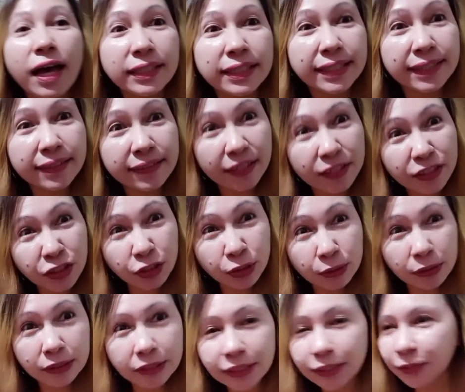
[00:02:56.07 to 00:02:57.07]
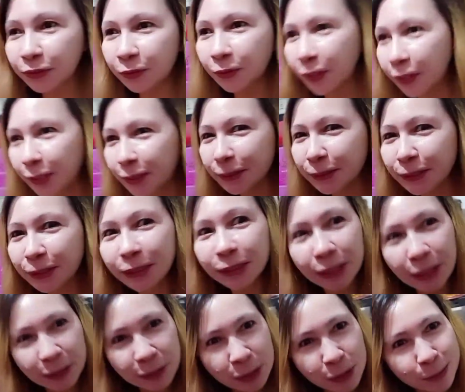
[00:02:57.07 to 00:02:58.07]
stretch stre
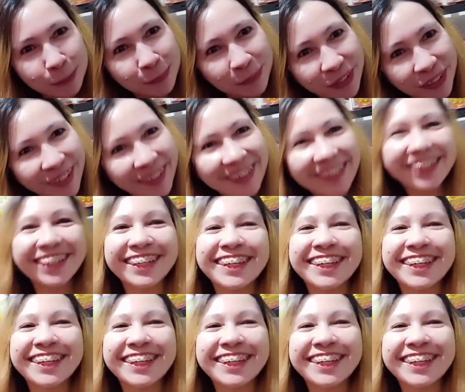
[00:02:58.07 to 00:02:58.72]
stretch mark.